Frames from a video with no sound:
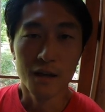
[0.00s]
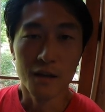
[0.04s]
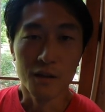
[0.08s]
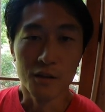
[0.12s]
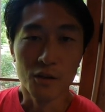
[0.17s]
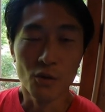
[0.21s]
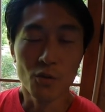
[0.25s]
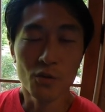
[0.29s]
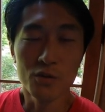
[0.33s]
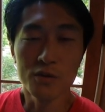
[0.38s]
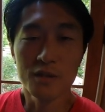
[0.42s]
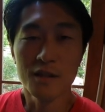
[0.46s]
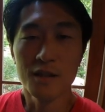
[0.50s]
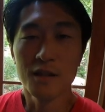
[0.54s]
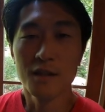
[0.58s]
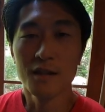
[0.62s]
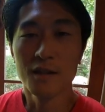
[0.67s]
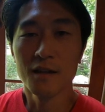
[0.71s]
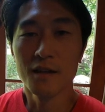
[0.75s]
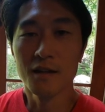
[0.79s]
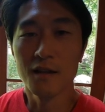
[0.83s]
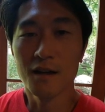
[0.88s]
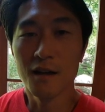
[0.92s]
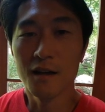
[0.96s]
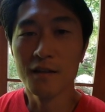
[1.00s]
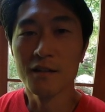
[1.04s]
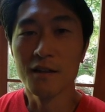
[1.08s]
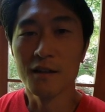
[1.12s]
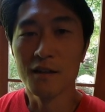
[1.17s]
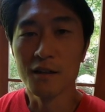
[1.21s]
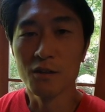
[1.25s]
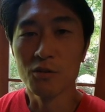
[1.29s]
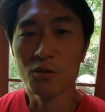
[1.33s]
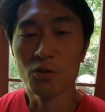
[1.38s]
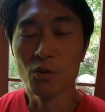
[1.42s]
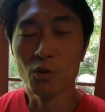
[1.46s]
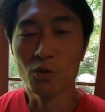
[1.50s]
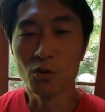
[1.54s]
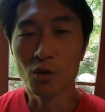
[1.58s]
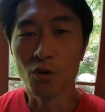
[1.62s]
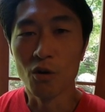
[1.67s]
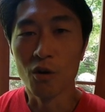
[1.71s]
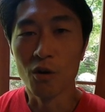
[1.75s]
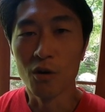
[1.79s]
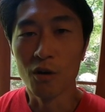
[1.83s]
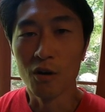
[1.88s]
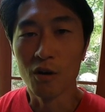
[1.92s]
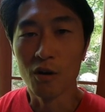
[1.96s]
行政ができるこ
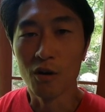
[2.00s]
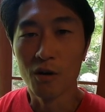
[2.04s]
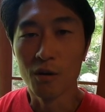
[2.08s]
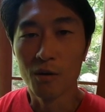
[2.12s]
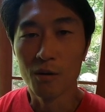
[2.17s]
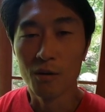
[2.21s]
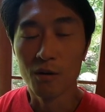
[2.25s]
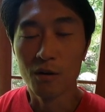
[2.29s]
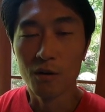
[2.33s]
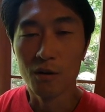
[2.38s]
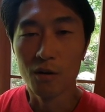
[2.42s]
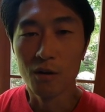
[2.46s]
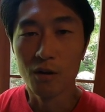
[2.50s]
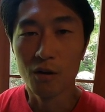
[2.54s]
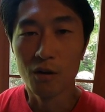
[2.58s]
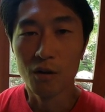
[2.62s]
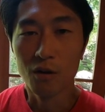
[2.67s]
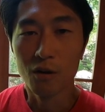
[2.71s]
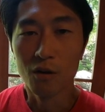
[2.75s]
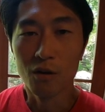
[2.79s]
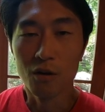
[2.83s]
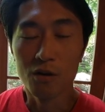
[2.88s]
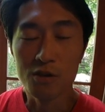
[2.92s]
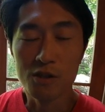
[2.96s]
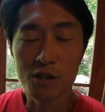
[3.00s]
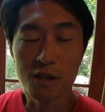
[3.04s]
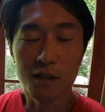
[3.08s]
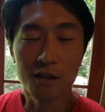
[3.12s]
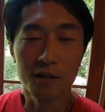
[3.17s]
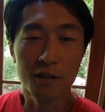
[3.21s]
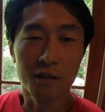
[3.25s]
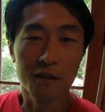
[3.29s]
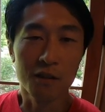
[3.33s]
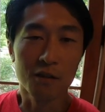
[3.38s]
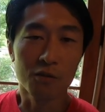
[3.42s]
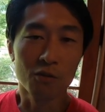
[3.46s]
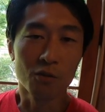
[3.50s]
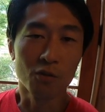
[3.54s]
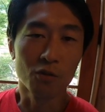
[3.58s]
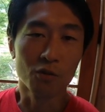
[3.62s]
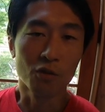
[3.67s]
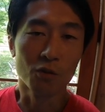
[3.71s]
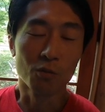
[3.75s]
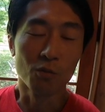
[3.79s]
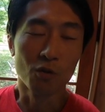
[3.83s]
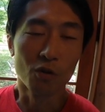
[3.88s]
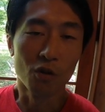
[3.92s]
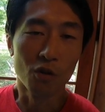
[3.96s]
と市ができるこ
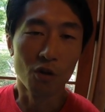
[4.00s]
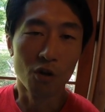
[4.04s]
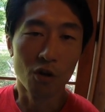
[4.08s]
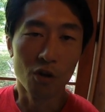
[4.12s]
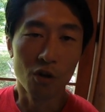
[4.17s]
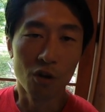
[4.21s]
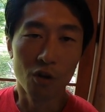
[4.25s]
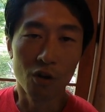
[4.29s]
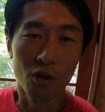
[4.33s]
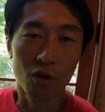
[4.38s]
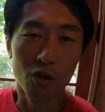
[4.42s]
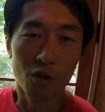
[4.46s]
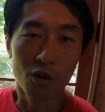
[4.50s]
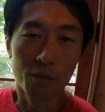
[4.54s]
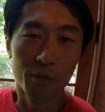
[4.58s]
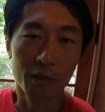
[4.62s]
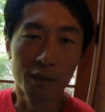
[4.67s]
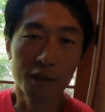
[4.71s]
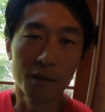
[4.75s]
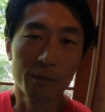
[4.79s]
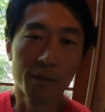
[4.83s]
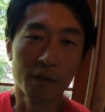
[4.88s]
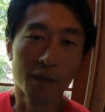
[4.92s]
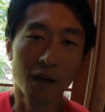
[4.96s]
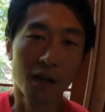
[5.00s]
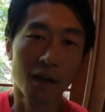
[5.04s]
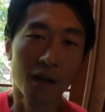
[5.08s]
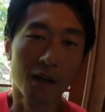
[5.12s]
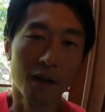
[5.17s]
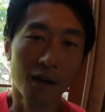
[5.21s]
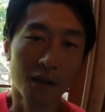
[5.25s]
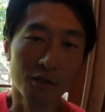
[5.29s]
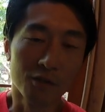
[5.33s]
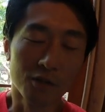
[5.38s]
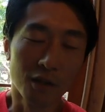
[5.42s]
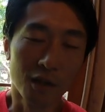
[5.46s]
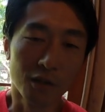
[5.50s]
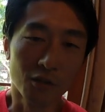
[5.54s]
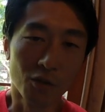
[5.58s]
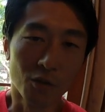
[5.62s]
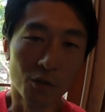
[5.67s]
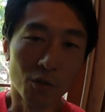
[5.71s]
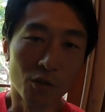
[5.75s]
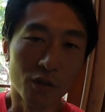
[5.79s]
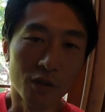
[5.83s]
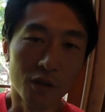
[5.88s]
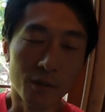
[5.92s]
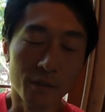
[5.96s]
ともまだまだあるなと
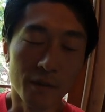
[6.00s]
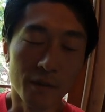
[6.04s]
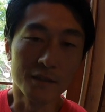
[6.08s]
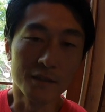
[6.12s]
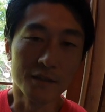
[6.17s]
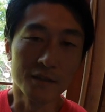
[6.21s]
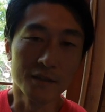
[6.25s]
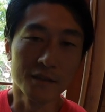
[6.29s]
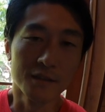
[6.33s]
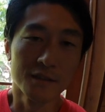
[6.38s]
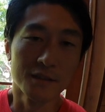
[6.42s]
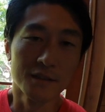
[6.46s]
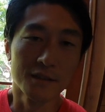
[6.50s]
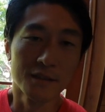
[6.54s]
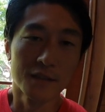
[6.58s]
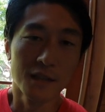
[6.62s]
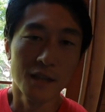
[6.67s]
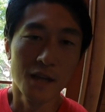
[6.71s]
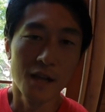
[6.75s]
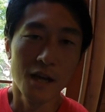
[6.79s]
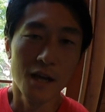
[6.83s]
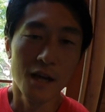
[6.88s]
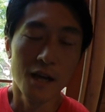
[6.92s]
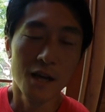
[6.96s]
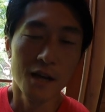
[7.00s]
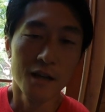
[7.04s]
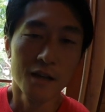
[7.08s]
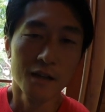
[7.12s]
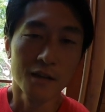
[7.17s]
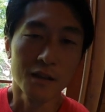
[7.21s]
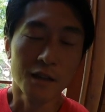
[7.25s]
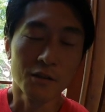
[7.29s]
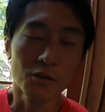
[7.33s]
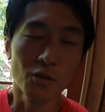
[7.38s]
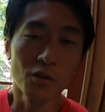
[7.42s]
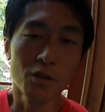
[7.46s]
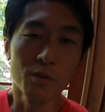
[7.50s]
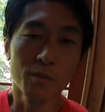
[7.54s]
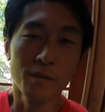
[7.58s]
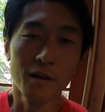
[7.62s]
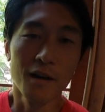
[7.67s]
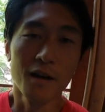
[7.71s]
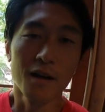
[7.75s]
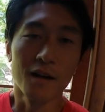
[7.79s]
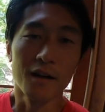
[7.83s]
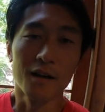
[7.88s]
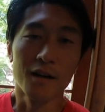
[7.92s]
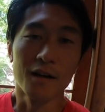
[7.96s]
思ってす例え
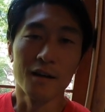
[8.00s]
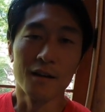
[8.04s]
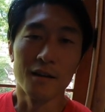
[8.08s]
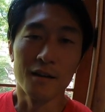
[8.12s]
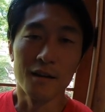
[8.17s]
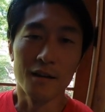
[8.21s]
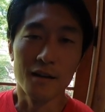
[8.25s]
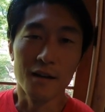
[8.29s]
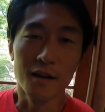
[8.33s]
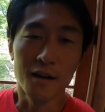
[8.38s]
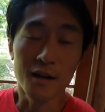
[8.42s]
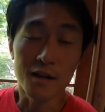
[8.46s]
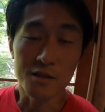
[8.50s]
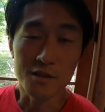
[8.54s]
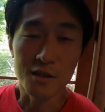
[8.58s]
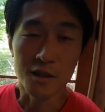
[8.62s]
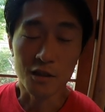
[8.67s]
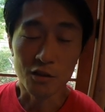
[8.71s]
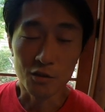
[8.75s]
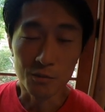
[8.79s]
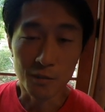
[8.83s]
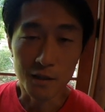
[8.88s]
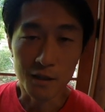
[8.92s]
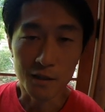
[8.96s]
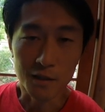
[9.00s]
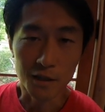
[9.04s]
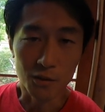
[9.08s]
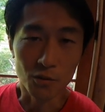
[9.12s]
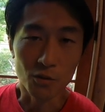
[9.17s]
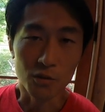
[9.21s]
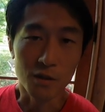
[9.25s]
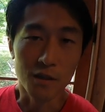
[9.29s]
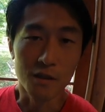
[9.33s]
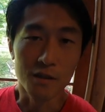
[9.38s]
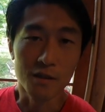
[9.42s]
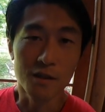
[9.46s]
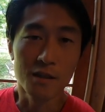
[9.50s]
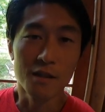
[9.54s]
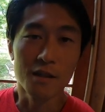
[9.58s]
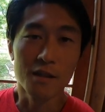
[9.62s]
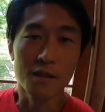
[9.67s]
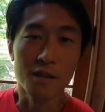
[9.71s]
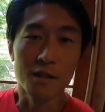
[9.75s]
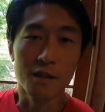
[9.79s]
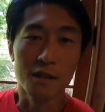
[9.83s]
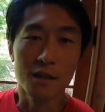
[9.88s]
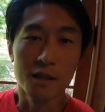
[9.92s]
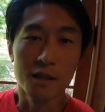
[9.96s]
ば、えー、赤ちゃんが生まれた時に